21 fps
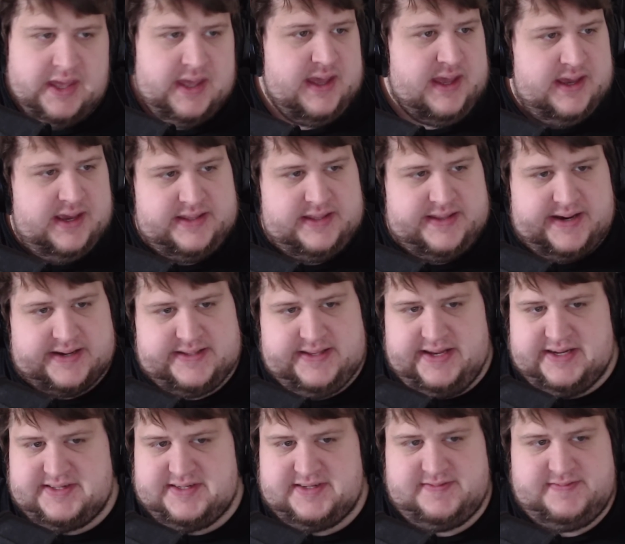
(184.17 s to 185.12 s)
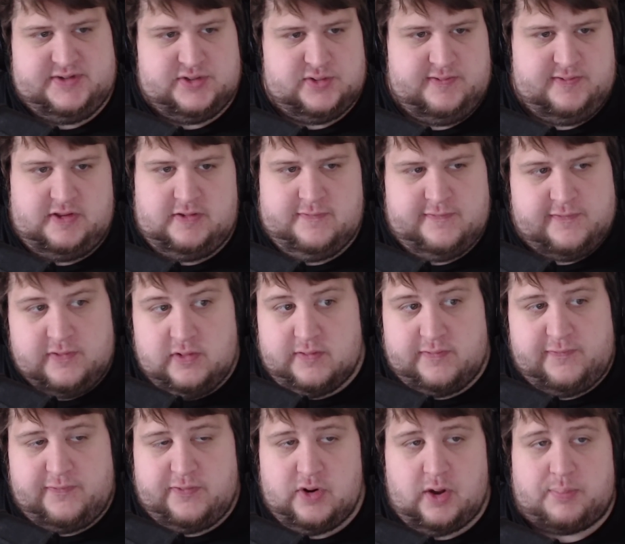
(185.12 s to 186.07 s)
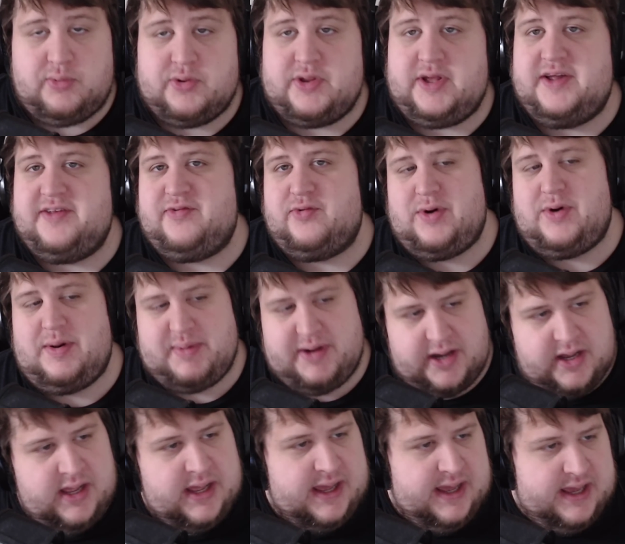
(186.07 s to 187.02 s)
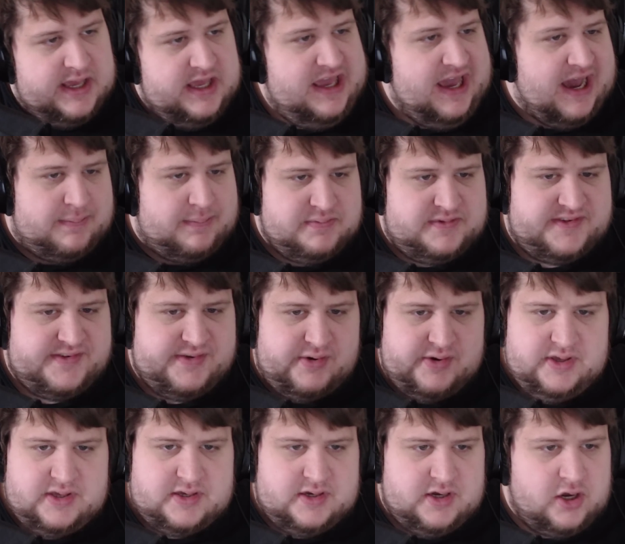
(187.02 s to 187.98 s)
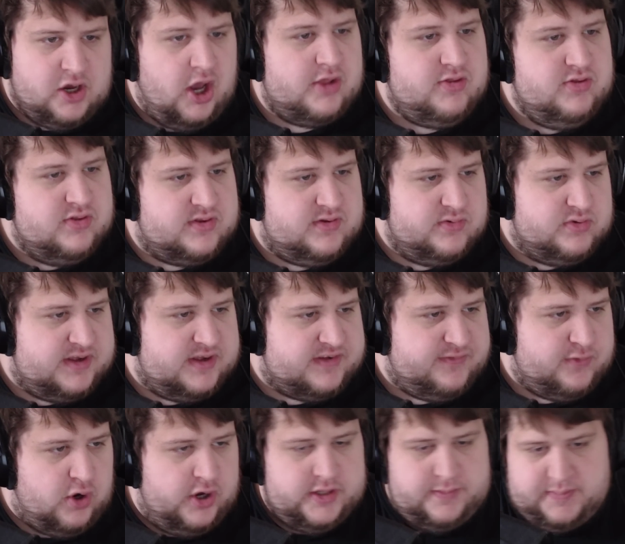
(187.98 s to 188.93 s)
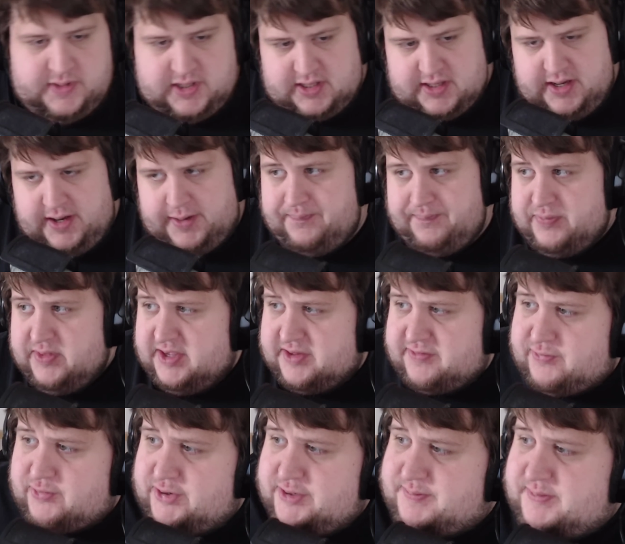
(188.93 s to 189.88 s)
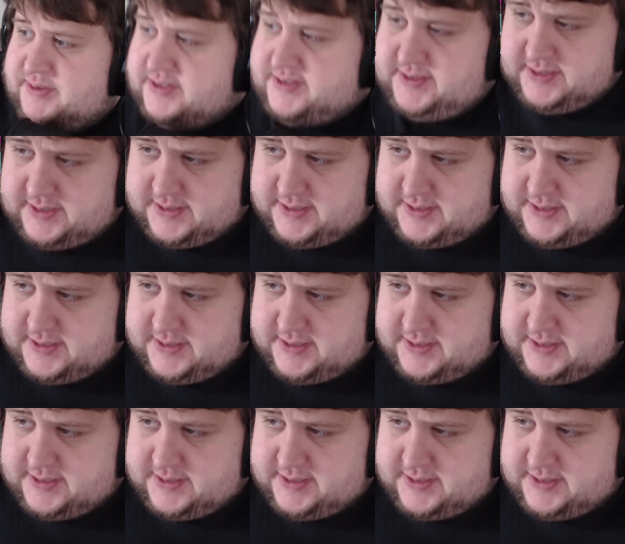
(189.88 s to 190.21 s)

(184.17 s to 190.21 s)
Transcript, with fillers: Ich dachte erst, es wird irgendwie ein Flop oder so, aber ihr habt es euch gegönnt und das freut mich, ja. Das freut mich.